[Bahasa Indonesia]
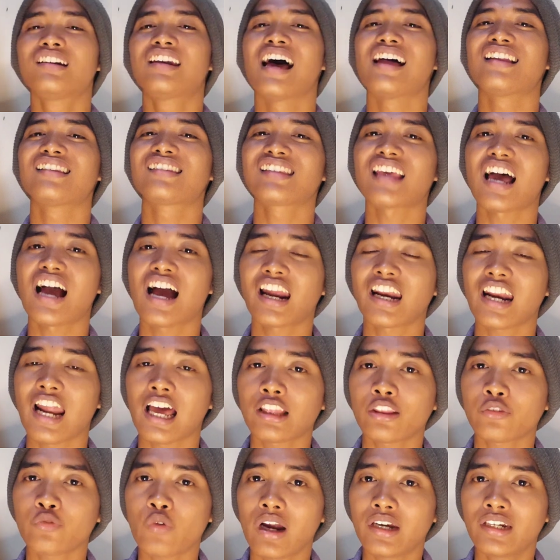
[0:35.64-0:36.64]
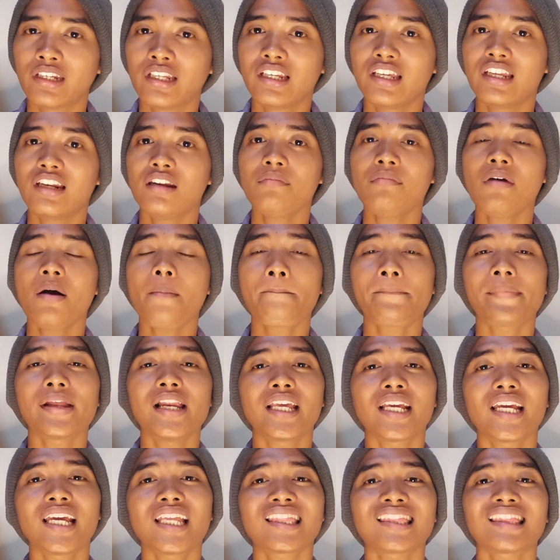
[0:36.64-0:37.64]
Dan sang Ratu Adil ini
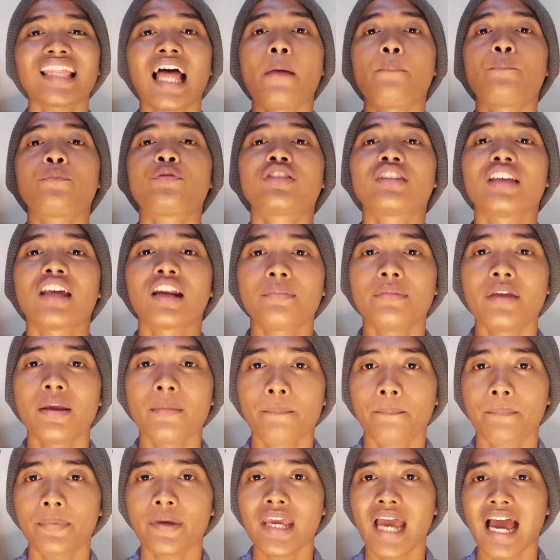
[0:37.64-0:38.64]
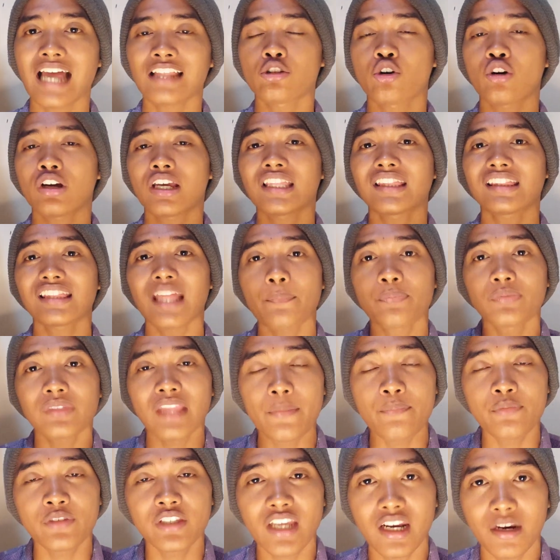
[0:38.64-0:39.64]
memiliki tafsir mimpi atau kitab
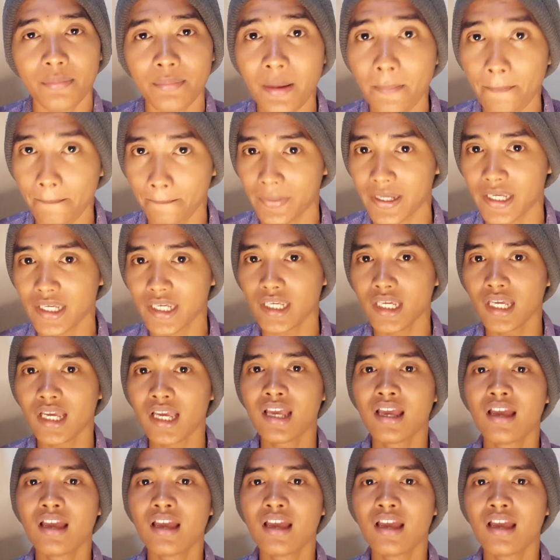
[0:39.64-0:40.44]
tafsir mimpi